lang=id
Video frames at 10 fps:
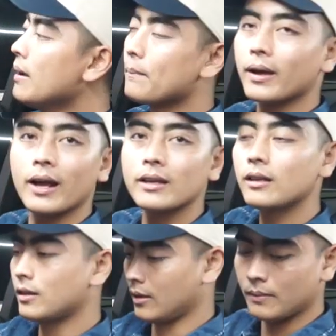merahnya
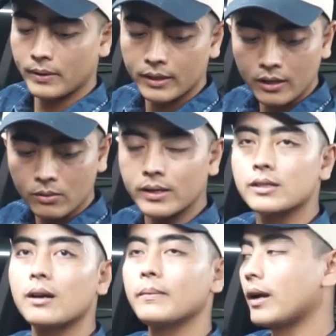tetap kita
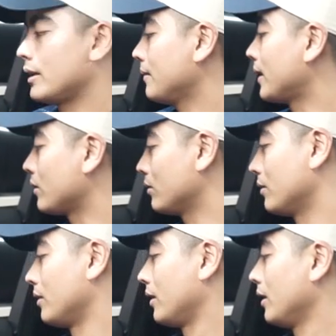nuansa merahnya
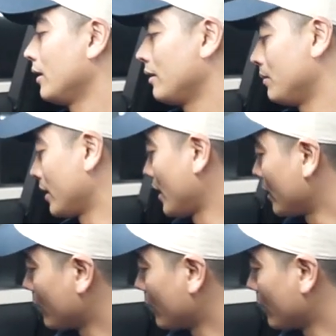marun bagian